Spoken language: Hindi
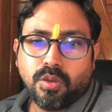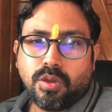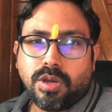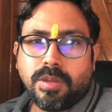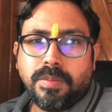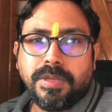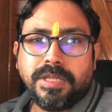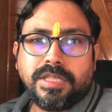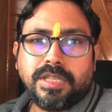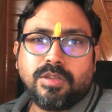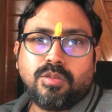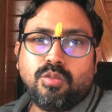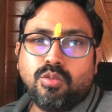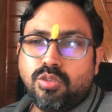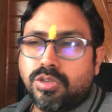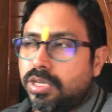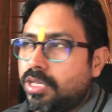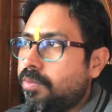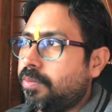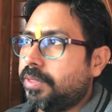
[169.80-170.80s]
और अभी तक
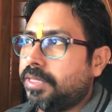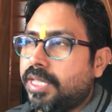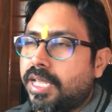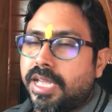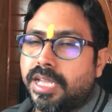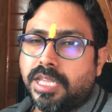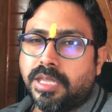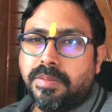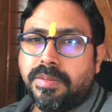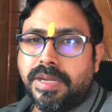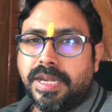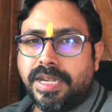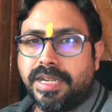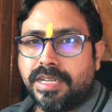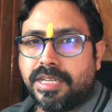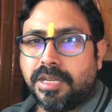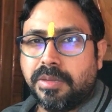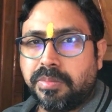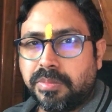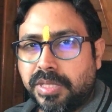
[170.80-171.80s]
कुछ नहीं पता है कि
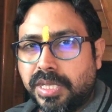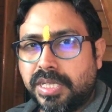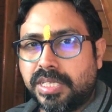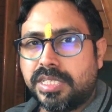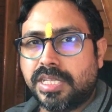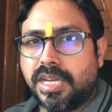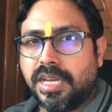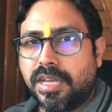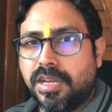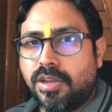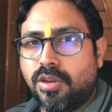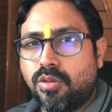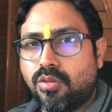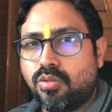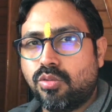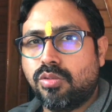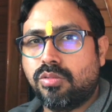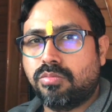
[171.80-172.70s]
नेट कब तक चलेगा और